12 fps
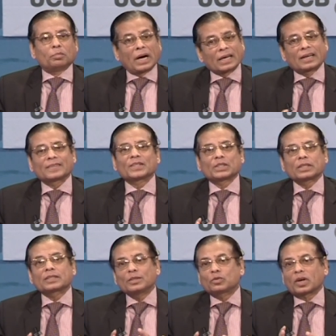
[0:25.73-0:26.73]
বাংলাদেশের
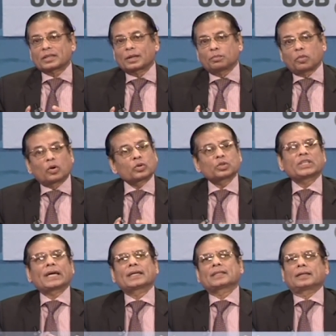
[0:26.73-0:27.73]
কিন্তু একটা বড়
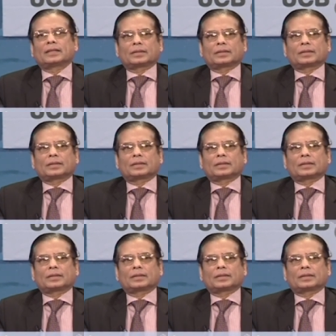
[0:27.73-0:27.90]
জায়গা